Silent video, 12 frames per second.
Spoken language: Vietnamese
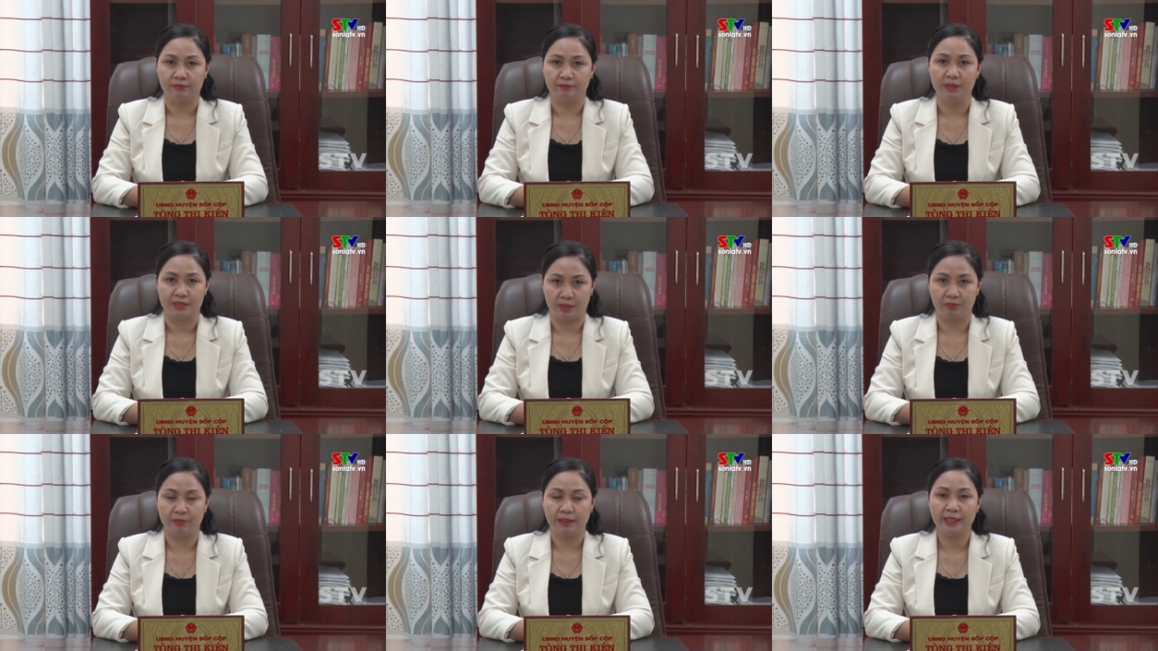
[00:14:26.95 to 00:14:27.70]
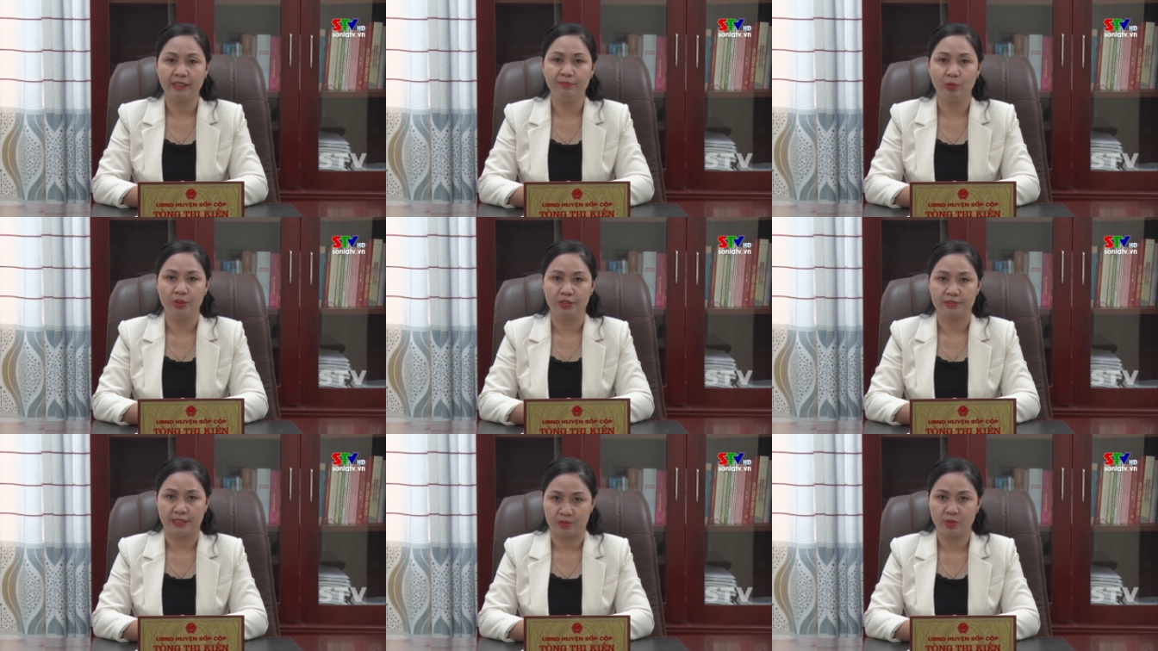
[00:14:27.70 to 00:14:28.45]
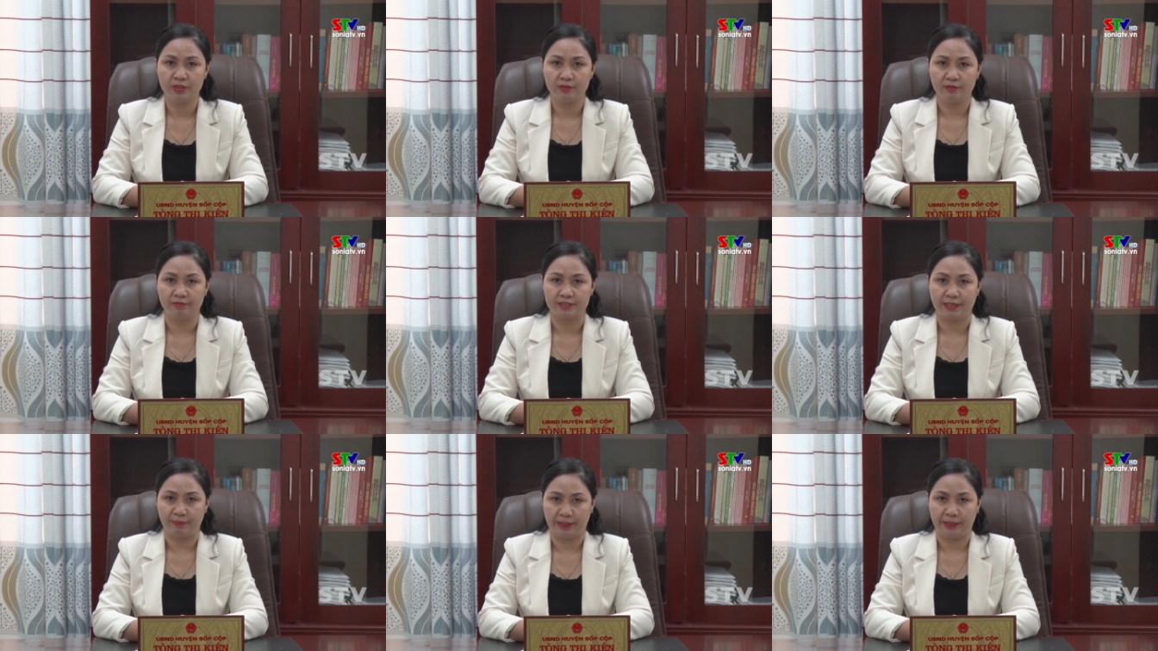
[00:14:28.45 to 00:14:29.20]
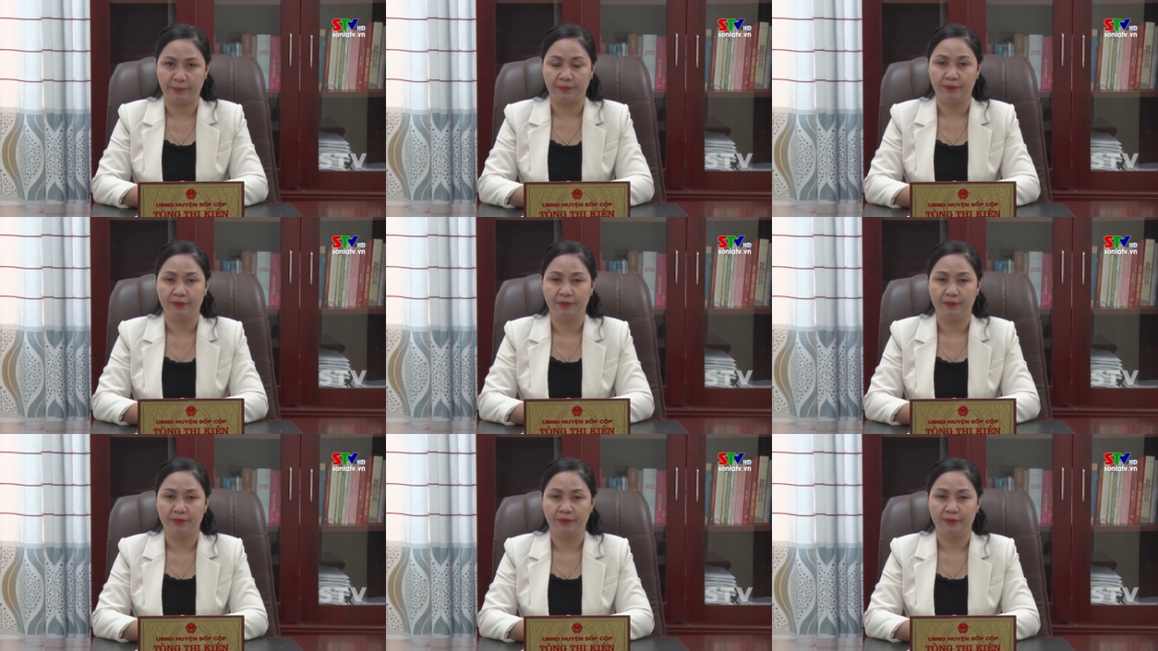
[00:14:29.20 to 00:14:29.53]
mở rộng các cái mô hình sản xuất để giảm nghèo